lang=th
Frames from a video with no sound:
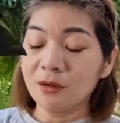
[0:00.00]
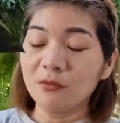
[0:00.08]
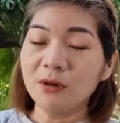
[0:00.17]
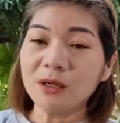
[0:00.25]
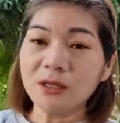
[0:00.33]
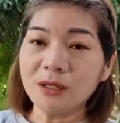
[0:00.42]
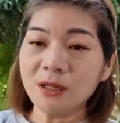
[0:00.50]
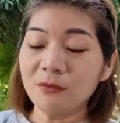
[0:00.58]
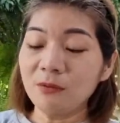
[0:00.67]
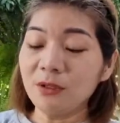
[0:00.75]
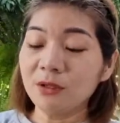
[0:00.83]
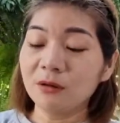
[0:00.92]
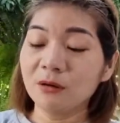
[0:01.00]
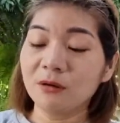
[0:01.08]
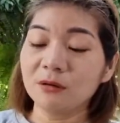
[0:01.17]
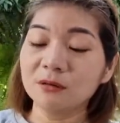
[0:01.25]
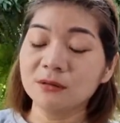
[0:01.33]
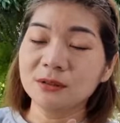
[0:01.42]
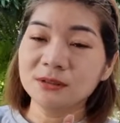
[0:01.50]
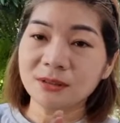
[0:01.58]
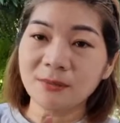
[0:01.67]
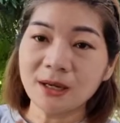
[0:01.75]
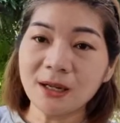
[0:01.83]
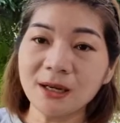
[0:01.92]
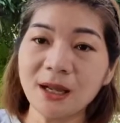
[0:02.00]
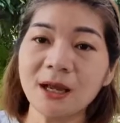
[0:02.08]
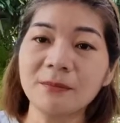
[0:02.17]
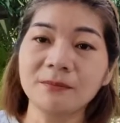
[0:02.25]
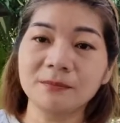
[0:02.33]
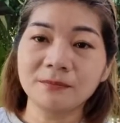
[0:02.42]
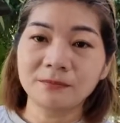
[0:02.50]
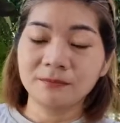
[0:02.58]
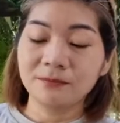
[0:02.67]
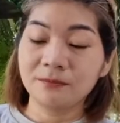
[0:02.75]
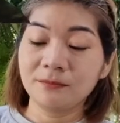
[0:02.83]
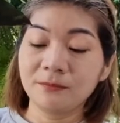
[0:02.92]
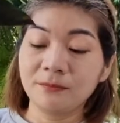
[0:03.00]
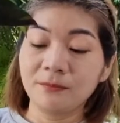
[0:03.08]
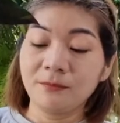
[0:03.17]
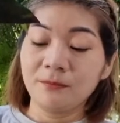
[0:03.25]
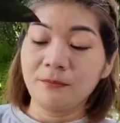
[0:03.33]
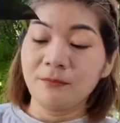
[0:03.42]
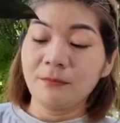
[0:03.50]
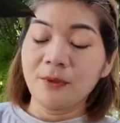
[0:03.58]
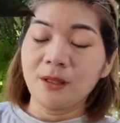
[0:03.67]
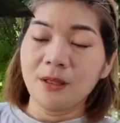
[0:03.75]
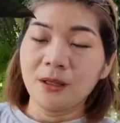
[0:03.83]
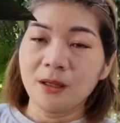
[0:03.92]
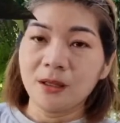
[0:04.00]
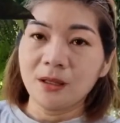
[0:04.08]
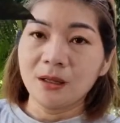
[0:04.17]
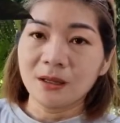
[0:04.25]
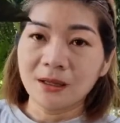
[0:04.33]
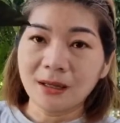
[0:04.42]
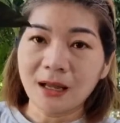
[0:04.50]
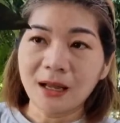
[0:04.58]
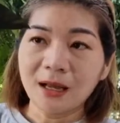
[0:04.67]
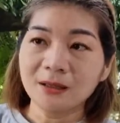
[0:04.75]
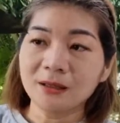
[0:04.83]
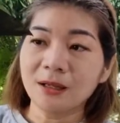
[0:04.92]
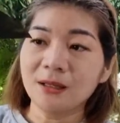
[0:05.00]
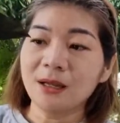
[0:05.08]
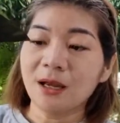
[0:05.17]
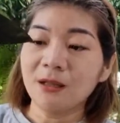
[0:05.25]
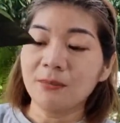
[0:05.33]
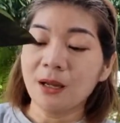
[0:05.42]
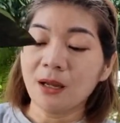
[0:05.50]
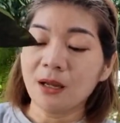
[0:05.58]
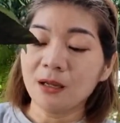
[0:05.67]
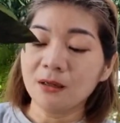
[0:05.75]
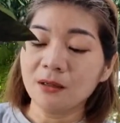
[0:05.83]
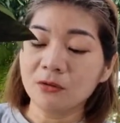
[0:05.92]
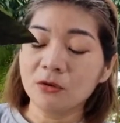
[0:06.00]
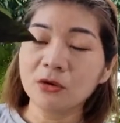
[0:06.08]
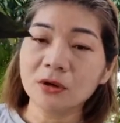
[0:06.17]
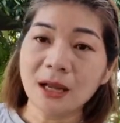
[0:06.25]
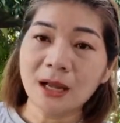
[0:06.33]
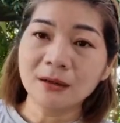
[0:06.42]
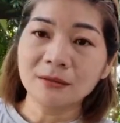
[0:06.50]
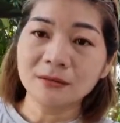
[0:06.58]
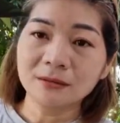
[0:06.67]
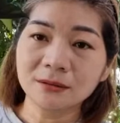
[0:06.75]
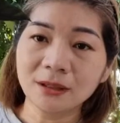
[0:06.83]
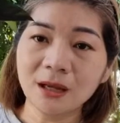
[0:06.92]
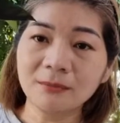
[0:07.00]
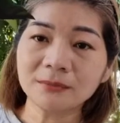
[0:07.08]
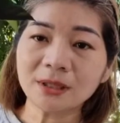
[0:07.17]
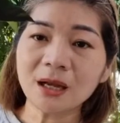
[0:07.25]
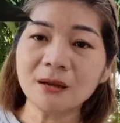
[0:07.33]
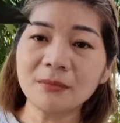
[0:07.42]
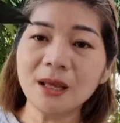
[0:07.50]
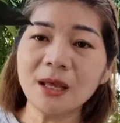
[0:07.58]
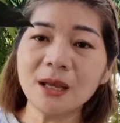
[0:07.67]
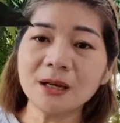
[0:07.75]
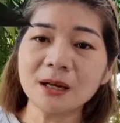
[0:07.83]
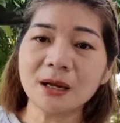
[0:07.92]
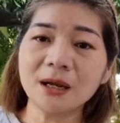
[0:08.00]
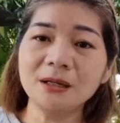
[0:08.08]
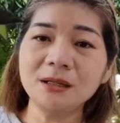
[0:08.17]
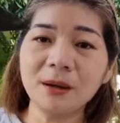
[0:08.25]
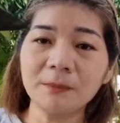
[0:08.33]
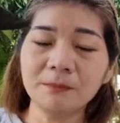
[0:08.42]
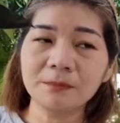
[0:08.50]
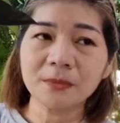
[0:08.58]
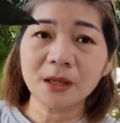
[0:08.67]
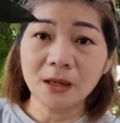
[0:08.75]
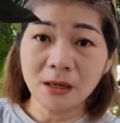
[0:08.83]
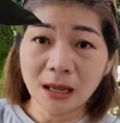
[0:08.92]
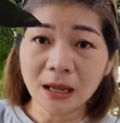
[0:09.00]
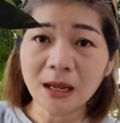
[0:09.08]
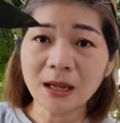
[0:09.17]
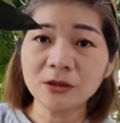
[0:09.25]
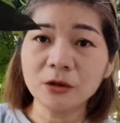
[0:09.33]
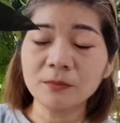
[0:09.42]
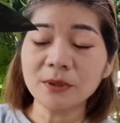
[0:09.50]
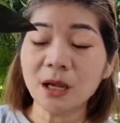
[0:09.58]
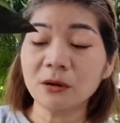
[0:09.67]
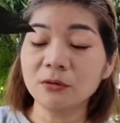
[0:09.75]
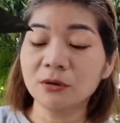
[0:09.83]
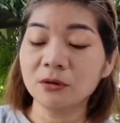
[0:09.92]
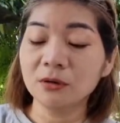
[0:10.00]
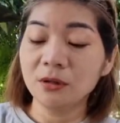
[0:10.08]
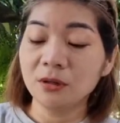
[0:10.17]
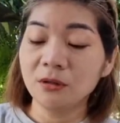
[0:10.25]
วันนี้ไอวี่ก็จะมาแนะนำการขยายพันธุ์แล้วก็การทำตั้งแม่นะคะที่แบบราคาย่อมเยาเนาะ